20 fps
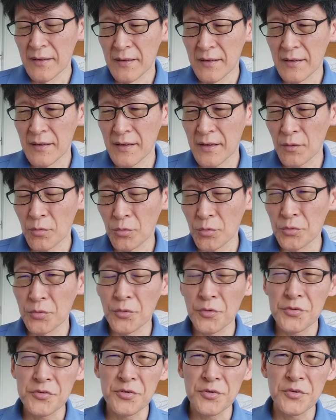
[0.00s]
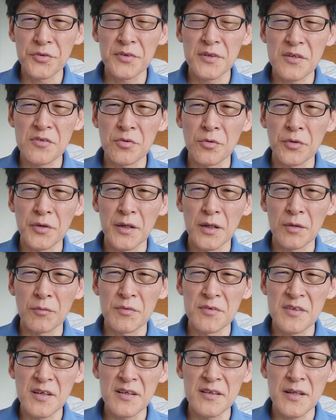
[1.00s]
えー、報道するんでしょうけど
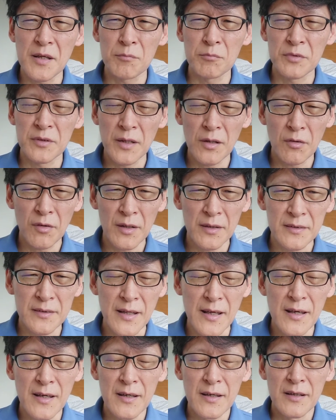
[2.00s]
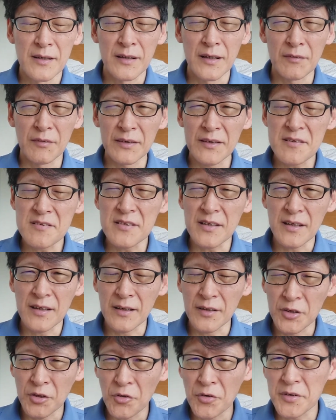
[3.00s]
も、ぜひね、胸を張って、私、
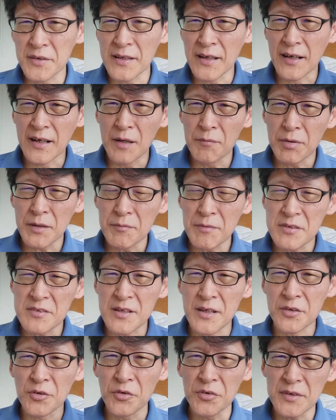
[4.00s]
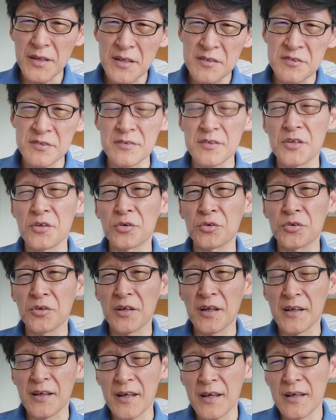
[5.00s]
4位で頑張りました、4位ですというこ
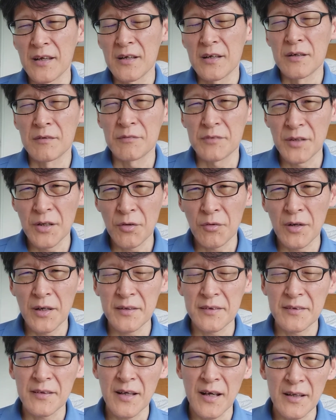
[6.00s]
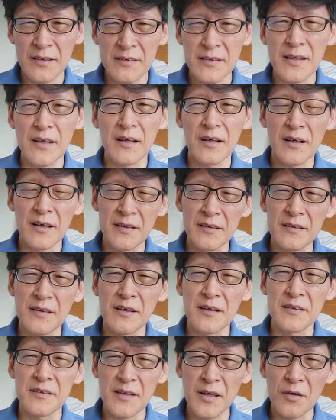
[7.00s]
とでね、胸を張って帰っ
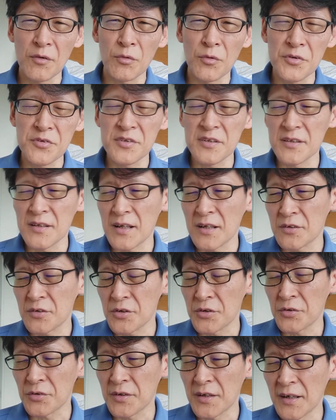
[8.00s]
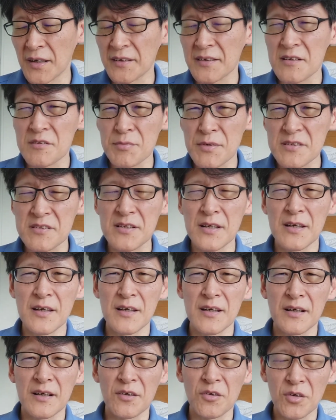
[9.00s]
てきてほしいなという気がいたします。
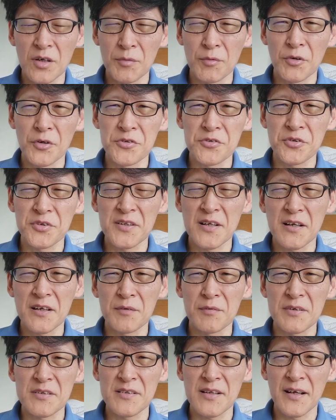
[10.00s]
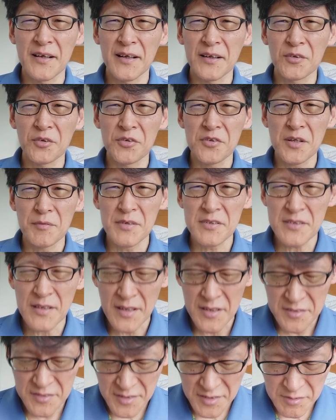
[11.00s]
今回もご視聴いただきましてありがとうございまし
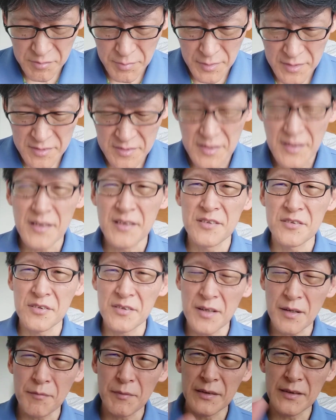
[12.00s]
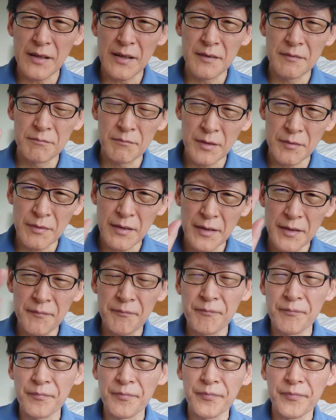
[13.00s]
た。失礼します。それではまた、
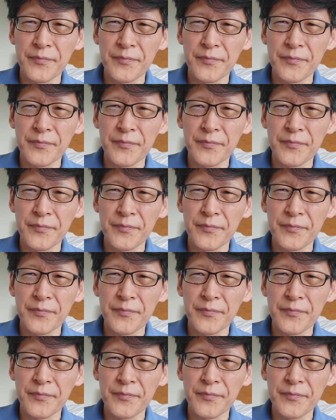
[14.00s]
バイバイ。